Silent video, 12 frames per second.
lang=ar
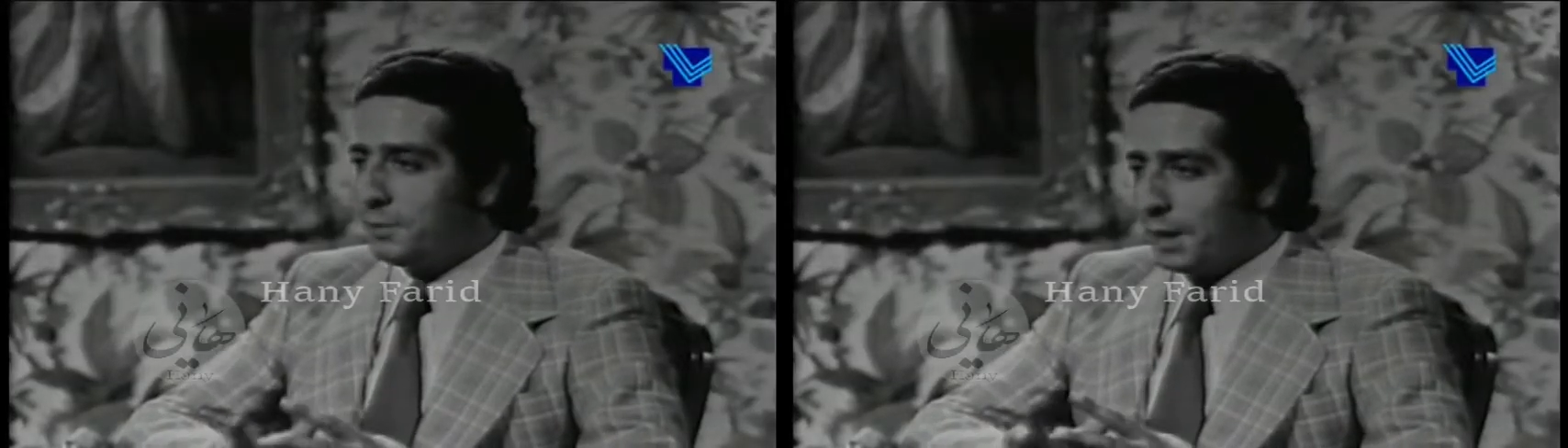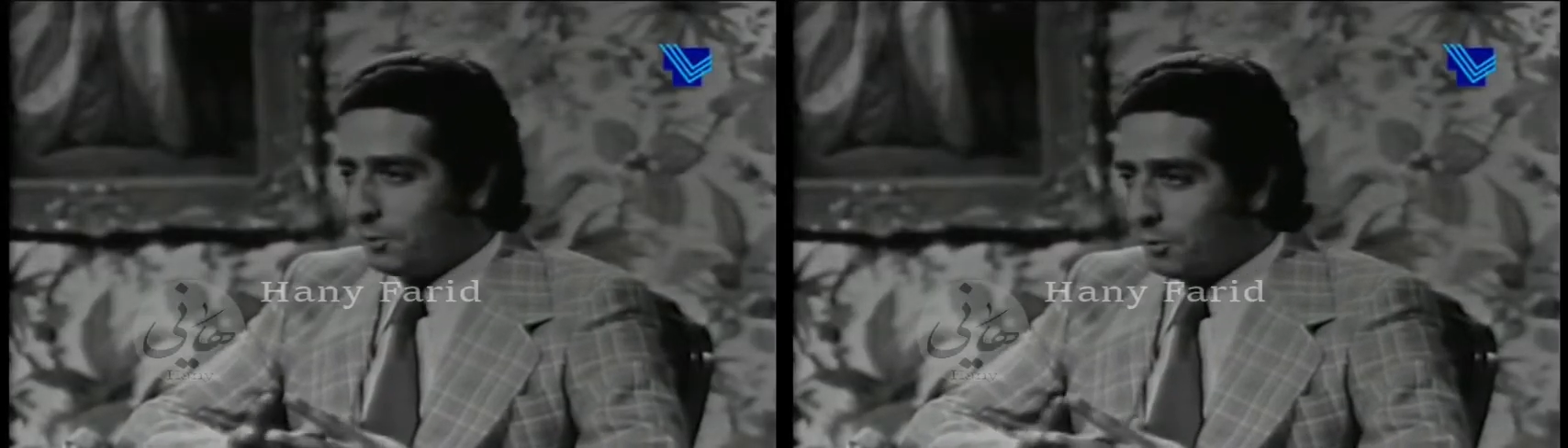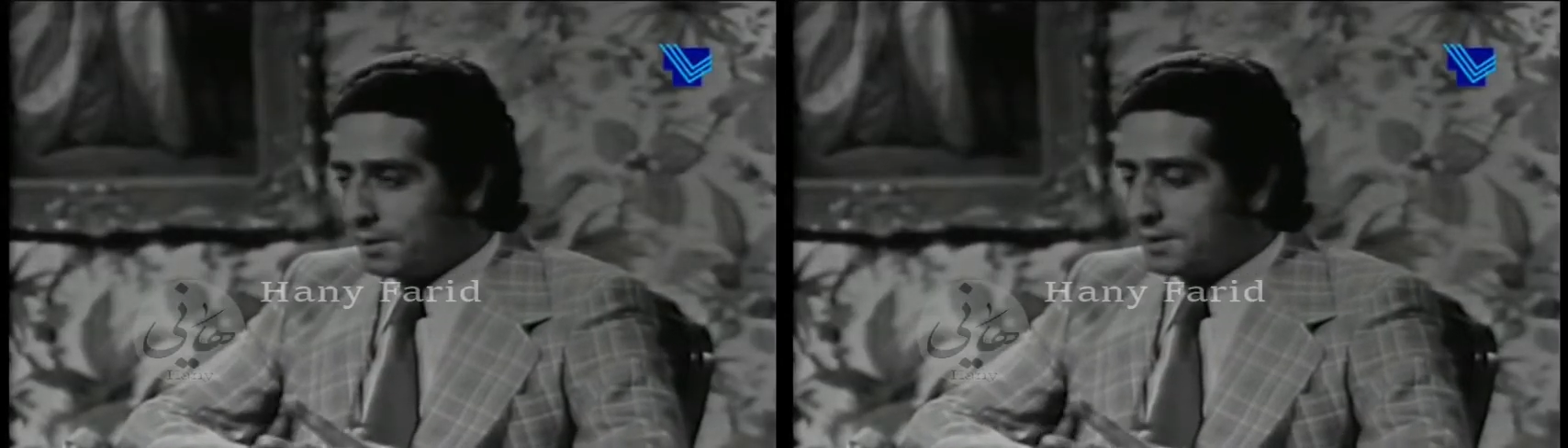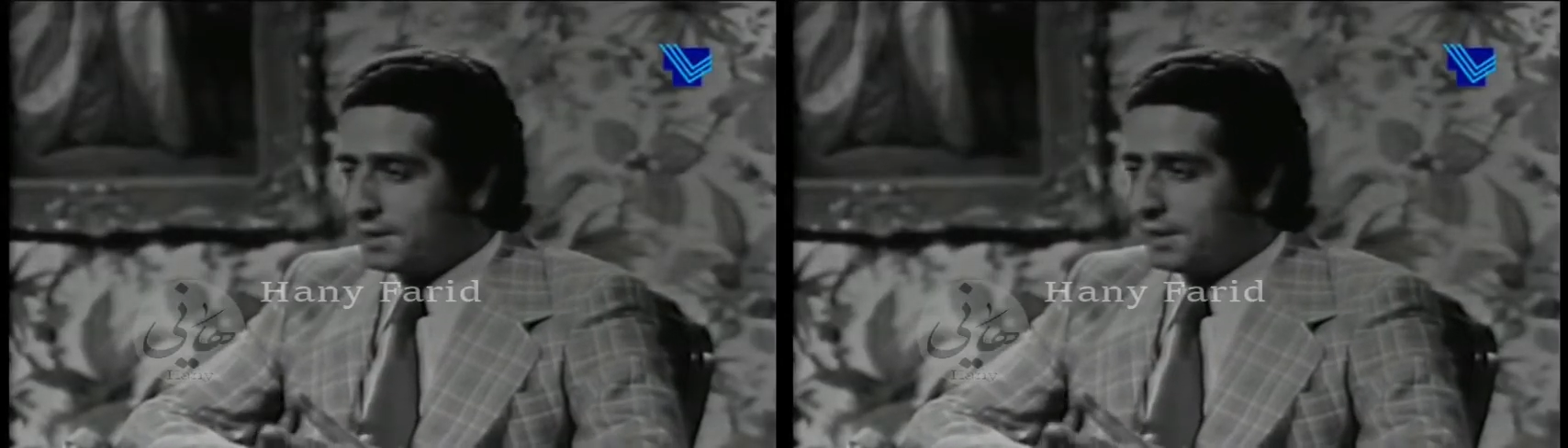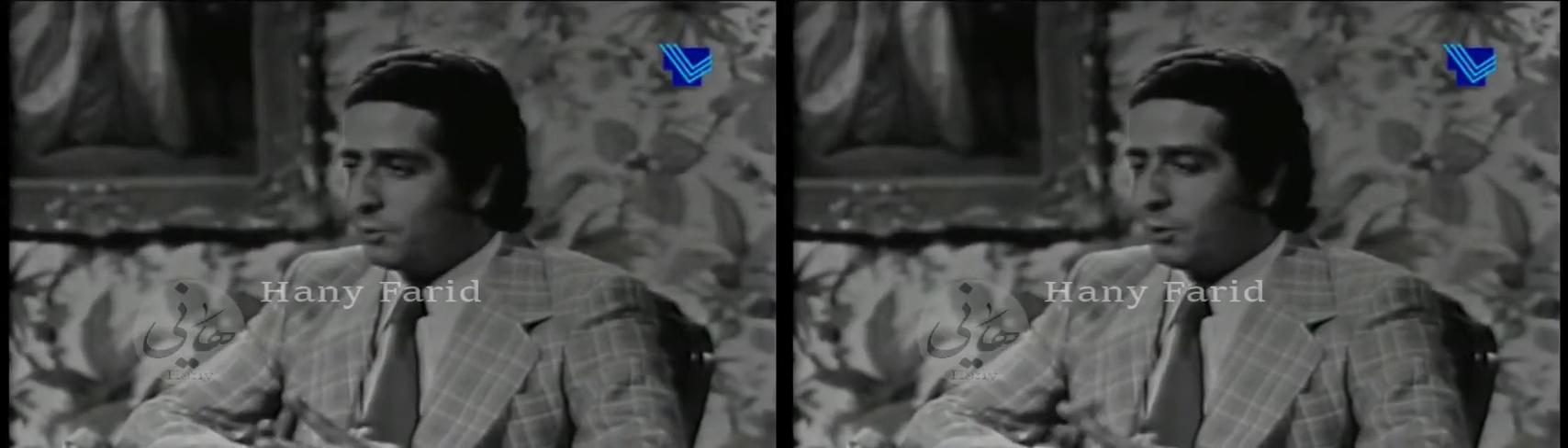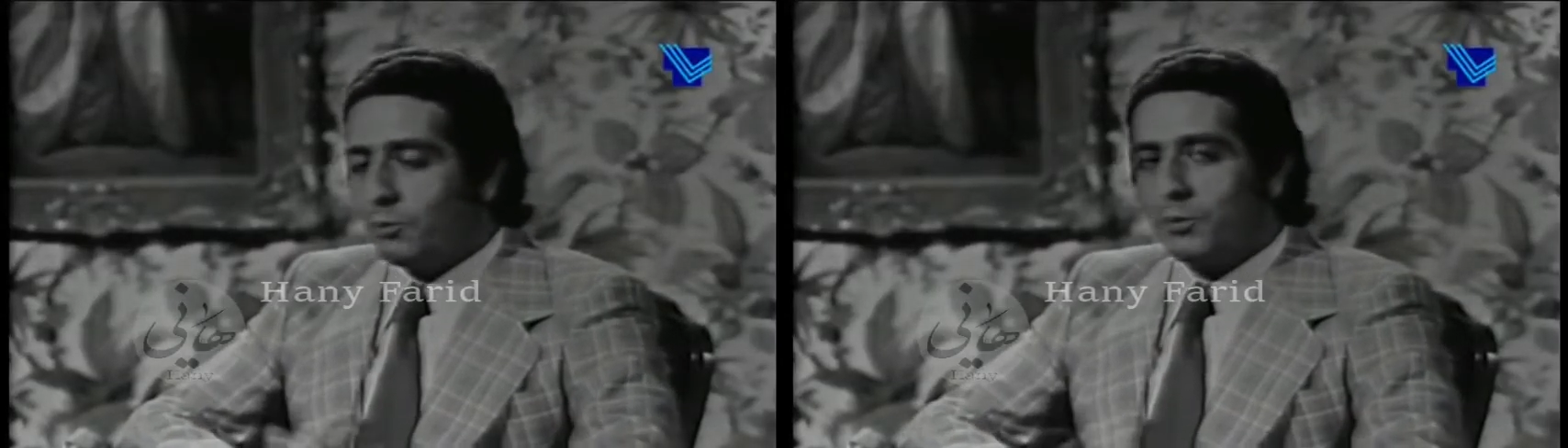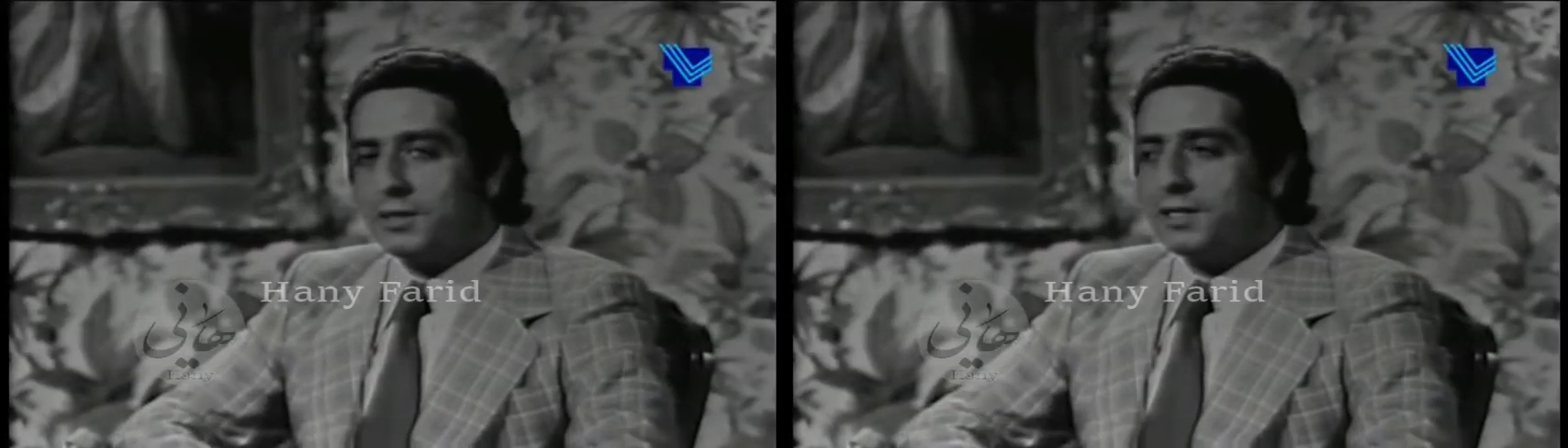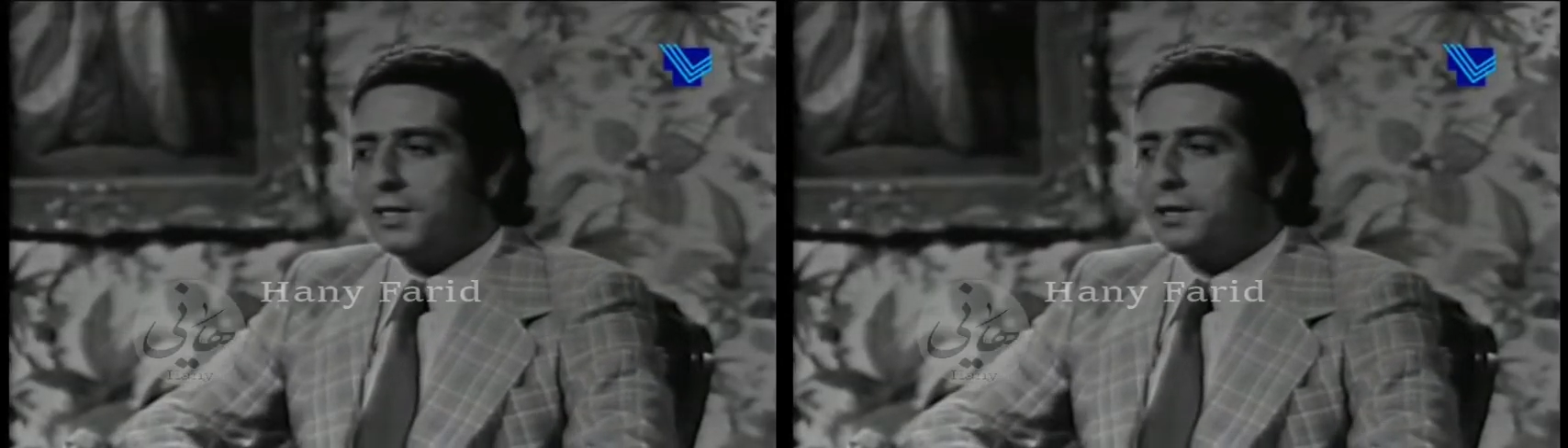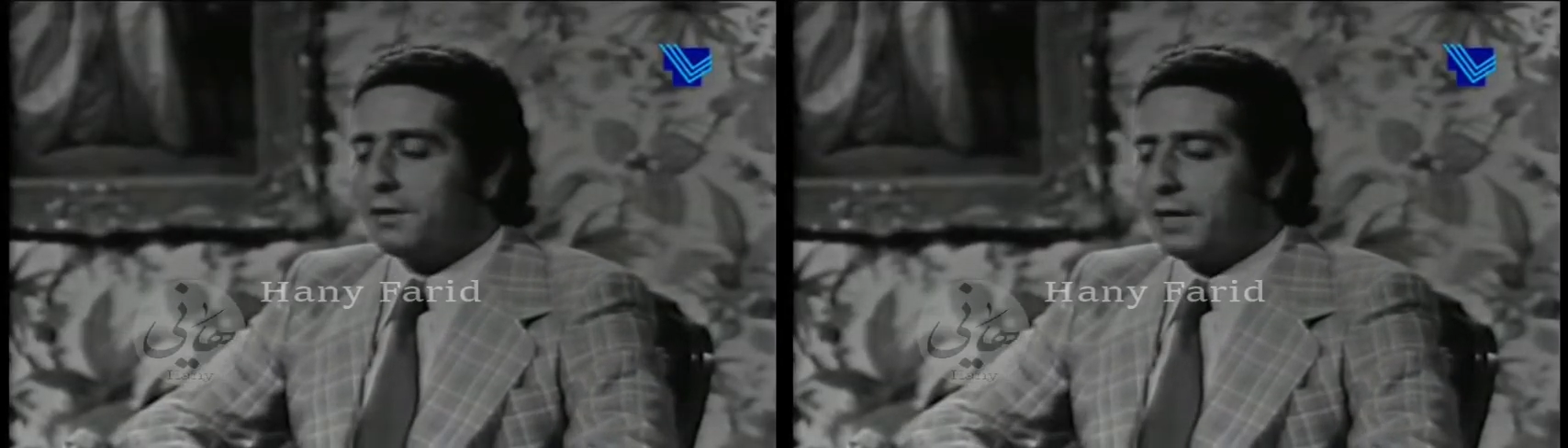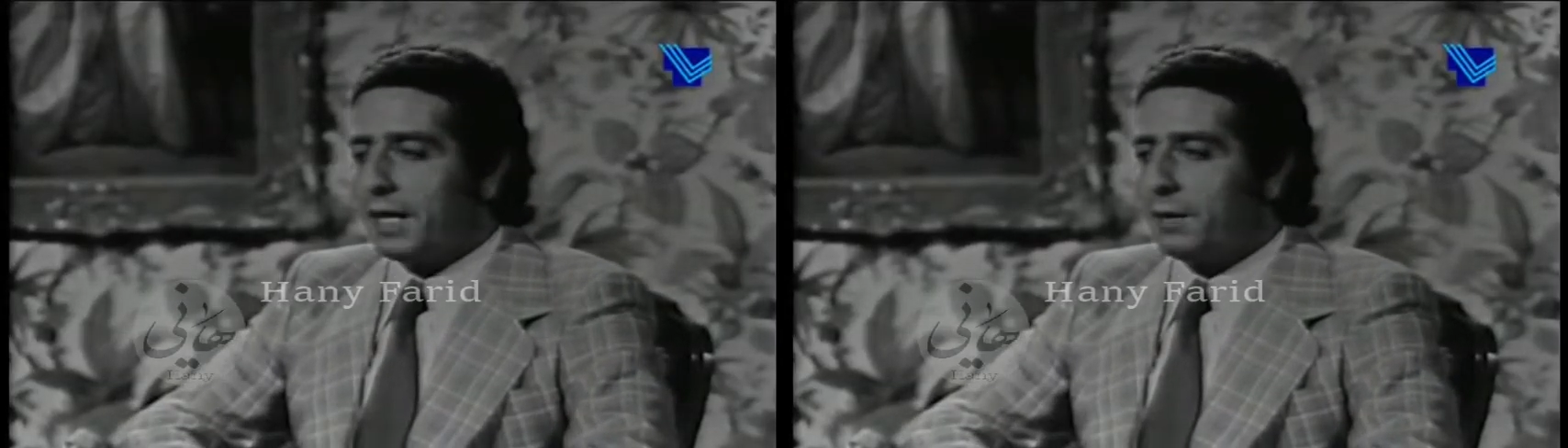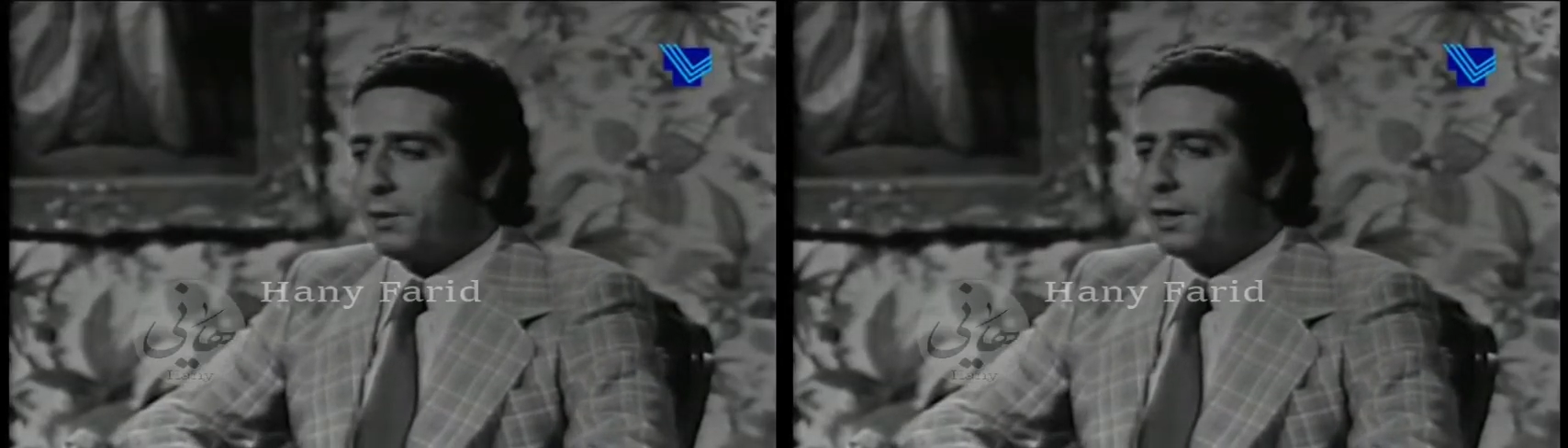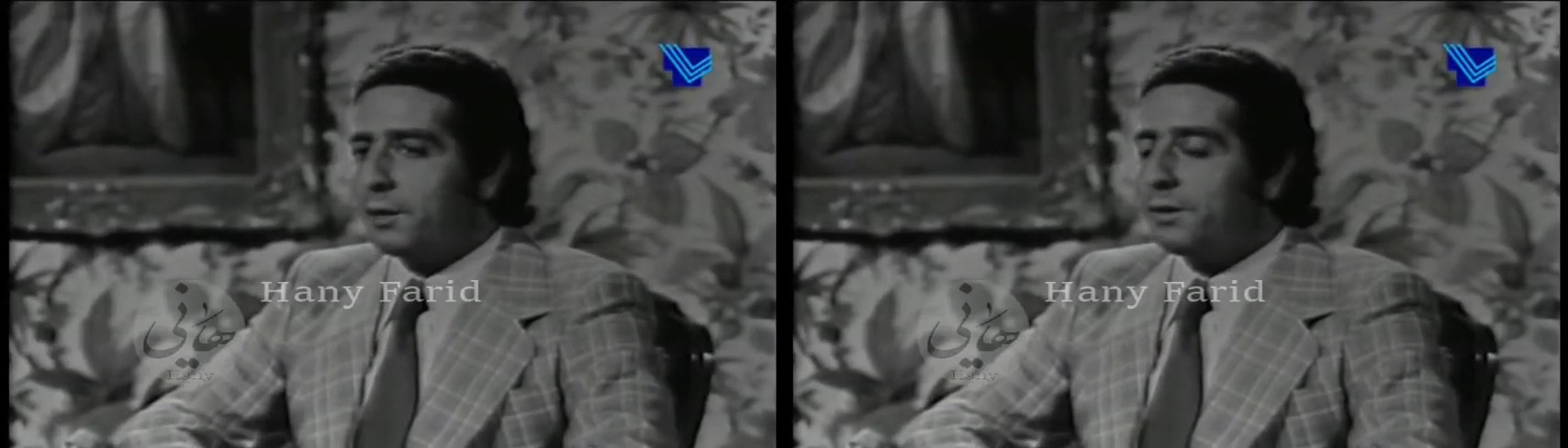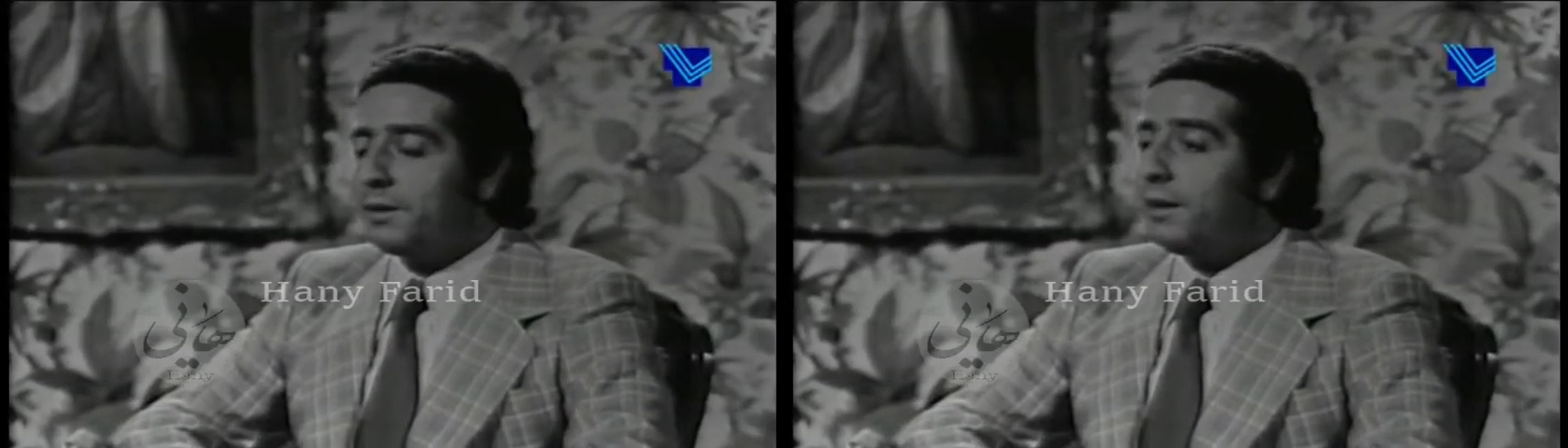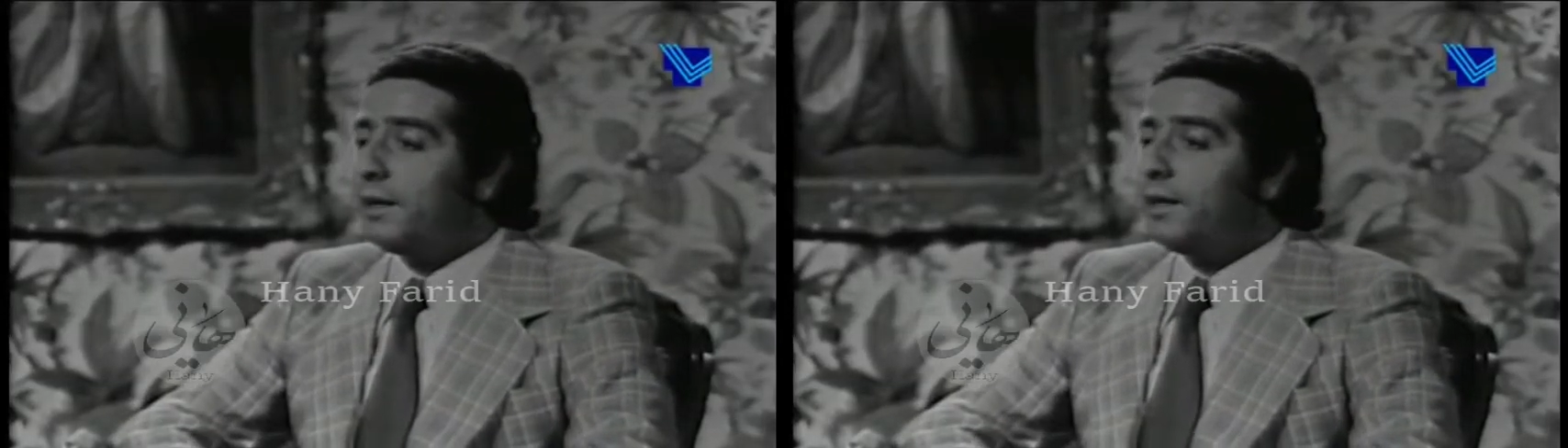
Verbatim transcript: من الممثلين والممثلات في العالم العربي